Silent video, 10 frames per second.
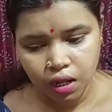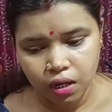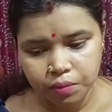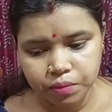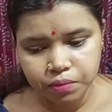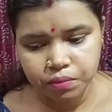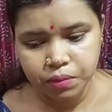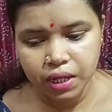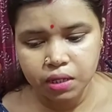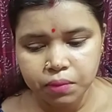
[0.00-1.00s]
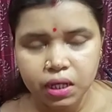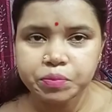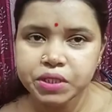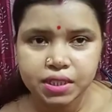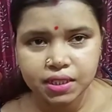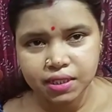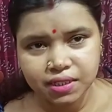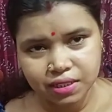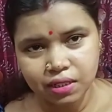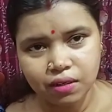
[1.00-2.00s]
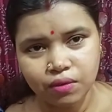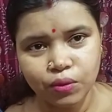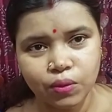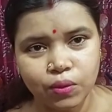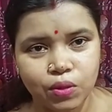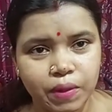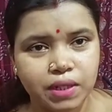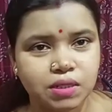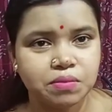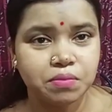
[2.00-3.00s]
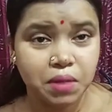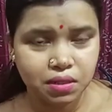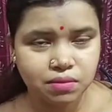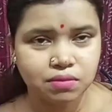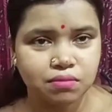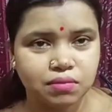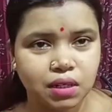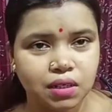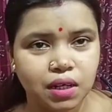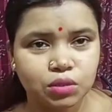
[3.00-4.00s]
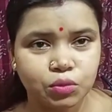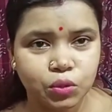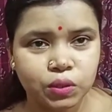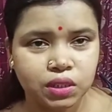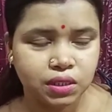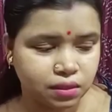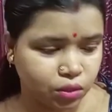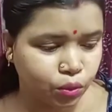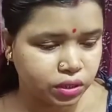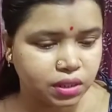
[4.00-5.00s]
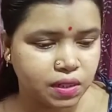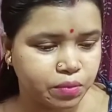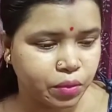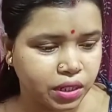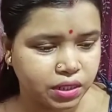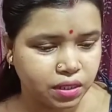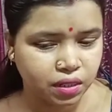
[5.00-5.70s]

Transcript: আর মেন মানে পিসি ছিল ওই বাড়ির মেন মানে একদম কর্তৃ বলে